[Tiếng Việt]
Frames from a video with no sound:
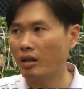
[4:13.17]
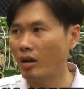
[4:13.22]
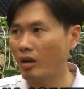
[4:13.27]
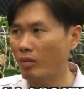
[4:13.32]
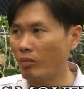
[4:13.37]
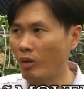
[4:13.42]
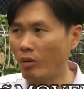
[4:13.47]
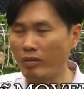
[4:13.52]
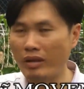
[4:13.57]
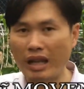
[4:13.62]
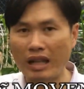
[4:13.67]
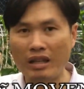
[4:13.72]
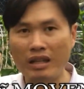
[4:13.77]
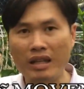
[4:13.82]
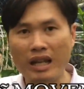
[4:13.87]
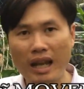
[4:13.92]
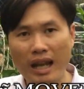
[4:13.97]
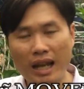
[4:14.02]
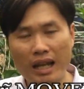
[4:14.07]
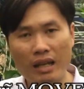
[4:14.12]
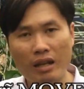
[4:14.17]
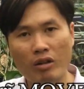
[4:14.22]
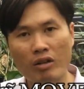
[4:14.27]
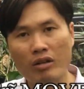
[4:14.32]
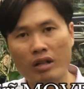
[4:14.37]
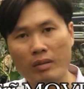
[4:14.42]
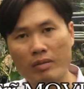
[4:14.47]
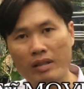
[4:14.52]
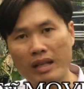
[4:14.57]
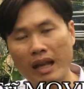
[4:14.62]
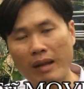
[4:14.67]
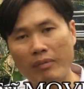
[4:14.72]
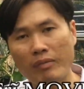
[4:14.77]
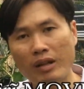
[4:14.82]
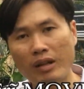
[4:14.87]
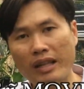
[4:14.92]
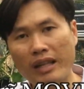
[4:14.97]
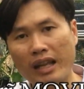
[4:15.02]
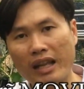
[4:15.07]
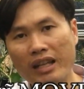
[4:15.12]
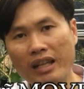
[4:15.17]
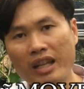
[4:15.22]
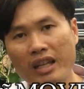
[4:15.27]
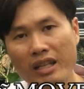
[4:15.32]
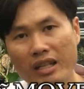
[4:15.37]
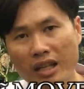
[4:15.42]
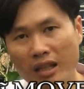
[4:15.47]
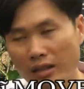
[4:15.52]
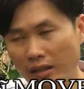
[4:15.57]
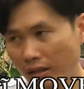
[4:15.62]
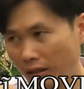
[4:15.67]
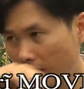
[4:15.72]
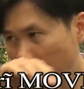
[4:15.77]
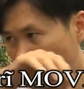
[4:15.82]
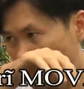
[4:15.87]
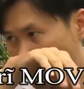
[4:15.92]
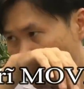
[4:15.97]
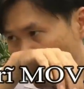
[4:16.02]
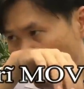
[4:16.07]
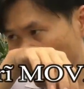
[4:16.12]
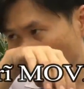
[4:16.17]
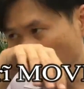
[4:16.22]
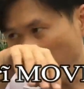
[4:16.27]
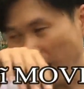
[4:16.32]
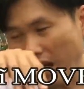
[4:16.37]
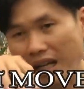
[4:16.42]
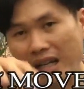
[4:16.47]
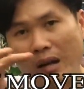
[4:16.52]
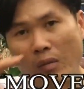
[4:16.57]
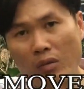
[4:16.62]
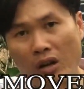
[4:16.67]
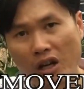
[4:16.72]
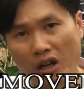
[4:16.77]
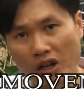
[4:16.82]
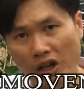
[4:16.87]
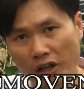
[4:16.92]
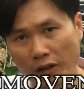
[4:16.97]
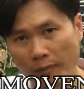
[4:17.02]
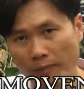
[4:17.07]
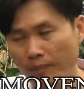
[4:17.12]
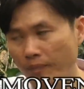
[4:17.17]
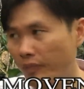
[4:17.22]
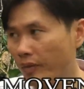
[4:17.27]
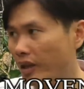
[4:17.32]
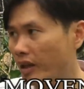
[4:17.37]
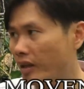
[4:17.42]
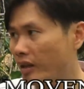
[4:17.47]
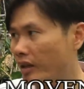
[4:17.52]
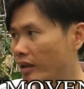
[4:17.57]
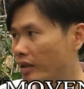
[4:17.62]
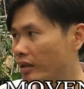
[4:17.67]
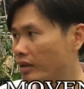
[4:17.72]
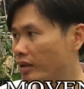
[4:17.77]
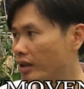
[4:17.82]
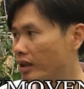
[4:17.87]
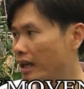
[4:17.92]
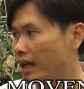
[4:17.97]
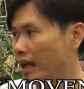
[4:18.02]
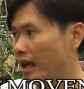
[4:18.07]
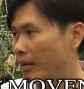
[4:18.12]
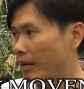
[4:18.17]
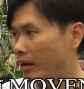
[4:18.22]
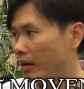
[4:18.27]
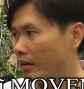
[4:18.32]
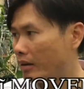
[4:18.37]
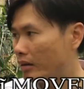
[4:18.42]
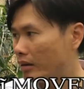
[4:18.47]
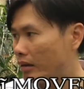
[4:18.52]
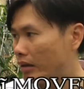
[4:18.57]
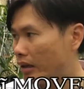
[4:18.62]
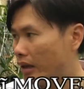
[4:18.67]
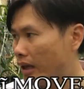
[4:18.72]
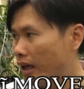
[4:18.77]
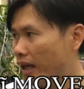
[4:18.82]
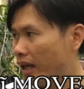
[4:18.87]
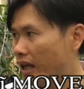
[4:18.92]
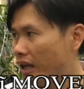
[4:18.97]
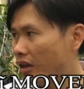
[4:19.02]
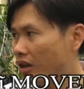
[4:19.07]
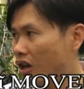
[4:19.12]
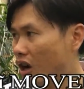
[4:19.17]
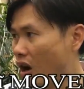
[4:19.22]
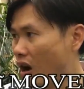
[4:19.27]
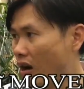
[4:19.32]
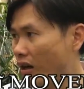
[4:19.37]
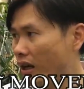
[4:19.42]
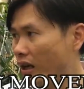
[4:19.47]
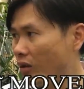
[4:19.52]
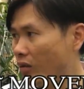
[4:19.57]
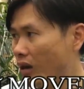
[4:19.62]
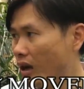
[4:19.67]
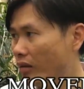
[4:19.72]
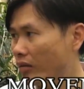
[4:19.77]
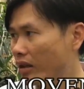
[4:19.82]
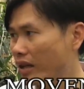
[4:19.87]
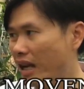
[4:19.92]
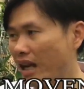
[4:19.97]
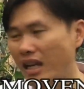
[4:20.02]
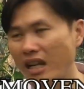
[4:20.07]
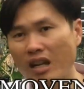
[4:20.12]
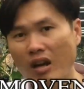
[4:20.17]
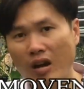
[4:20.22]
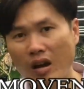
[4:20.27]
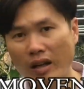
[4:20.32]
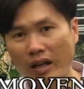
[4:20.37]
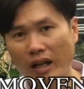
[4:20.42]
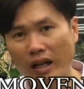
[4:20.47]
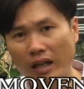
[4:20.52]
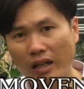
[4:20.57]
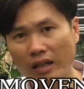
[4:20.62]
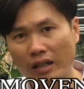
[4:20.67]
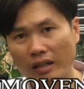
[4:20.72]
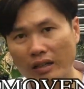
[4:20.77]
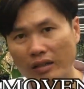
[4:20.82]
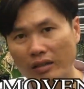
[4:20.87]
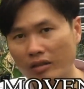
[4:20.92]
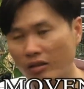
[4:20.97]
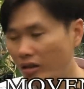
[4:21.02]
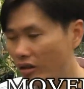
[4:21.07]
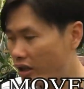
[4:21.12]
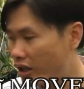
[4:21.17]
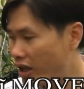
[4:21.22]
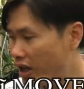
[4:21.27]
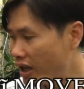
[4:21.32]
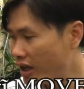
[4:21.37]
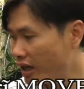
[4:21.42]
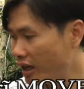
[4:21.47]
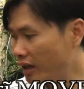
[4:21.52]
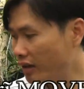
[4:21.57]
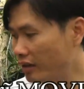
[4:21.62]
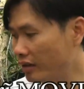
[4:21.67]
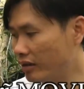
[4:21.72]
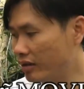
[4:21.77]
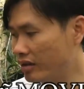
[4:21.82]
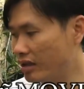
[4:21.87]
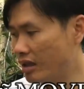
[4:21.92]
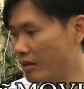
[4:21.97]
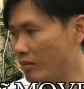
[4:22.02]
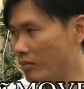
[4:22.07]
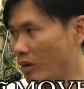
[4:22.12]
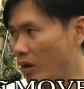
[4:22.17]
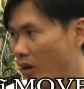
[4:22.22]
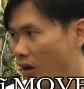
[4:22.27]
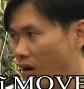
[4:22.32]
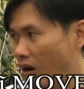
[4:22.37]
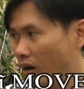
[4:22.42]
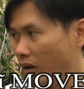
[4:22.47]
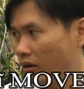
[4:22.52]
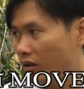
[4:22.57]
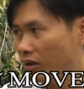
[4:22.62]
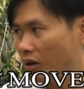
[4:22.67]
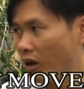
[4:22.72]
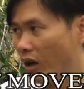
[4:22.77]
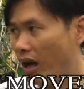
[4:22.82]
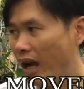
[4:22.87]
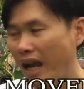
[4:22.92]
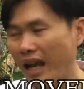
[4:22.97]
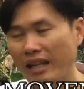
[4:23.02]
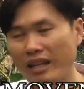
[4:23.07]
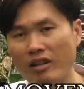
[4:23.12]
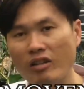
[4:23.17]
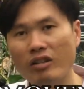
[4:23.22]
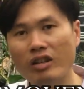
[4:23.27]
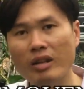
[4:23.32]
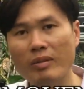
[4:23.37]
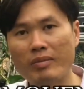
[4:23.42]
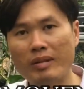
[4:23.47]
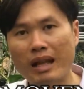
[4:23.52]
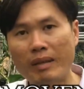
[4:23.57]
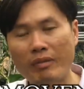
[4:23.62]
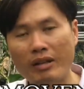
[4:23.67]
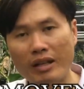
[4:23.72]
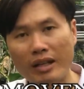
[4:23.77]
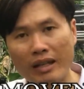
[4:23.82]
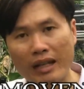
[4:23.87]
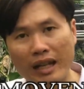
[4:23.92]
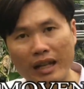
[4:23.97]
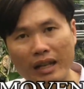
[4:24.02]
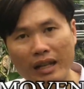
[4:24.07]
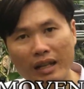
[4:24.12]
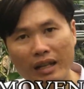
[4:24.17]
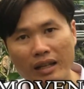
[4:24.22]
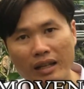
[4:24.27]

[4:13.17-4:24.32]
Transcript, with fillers: Còn một dạng thứ hai là con diệp sáp, nó dạng ký sinh, nó một dạng cộng hưởng, tức là ở đây nó ngọt nè đúng không, nó ra cái ngọt nè, con kiến á nó sẽ bò, nó thoa những con diệp sáp này lên đây